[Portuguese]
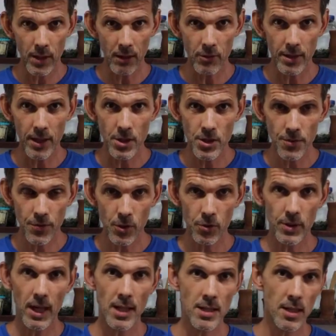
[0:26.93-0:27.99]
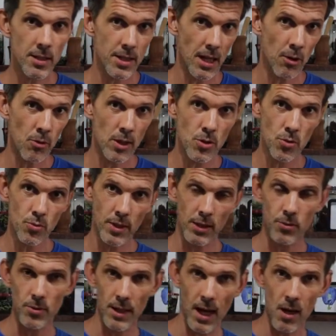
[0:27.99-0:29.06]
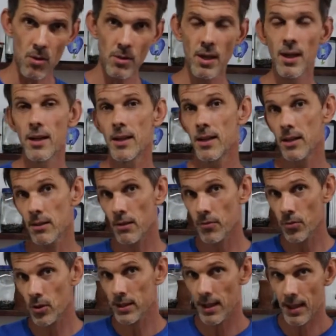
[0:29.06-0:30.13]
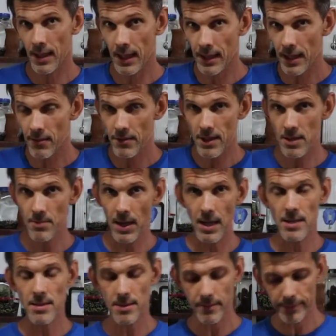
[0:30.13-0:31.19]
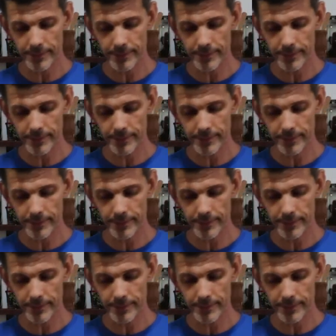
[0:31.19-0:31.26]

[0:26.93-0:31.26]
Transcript: causa da dificuldade de achar um azul natural então a flor está cada vez mais